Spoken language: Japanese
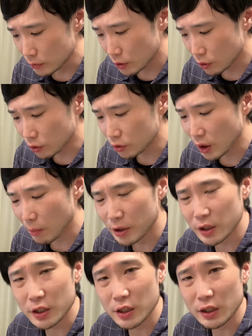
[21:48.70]
この
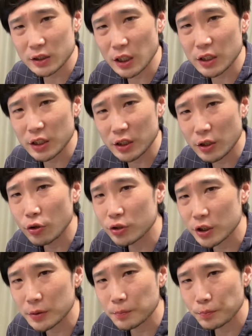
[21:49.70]
玉ねぎがさっき言ったよう
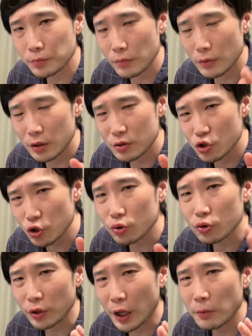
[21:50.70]
に、
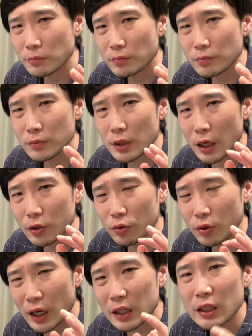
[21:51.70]
ちょっとね、あ
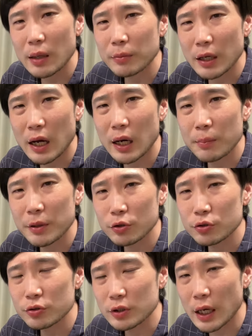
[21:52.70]
の、かた、辛め
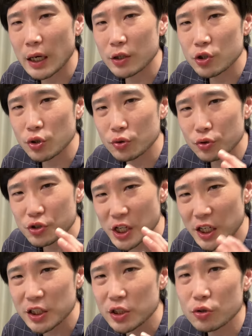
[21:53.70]
というか、ちょっと
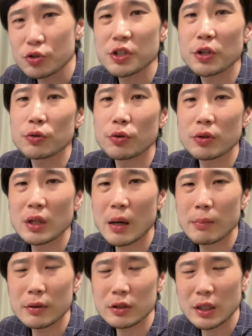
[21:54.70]
シャキッとしてる
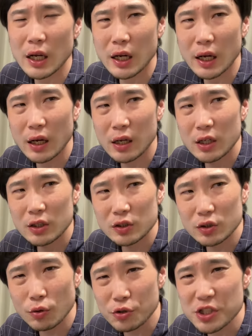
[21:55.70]
の。な、なんか、
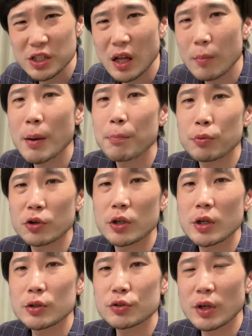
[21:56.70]
少し生っぽい。
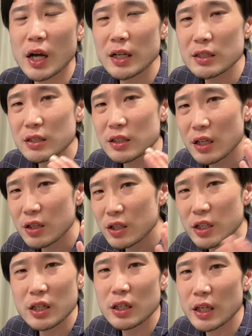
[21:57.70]
その完
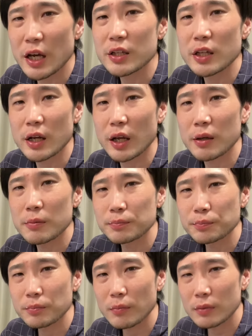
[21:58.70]
全に焼いてない。
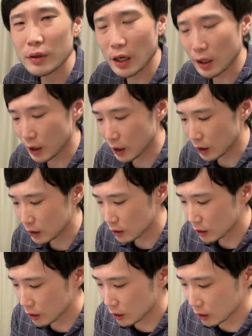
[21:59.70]
だから、
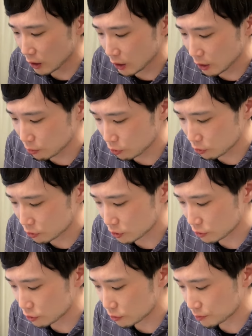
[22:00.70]
もう
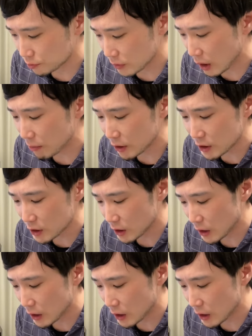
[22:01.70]
その玉ねぎ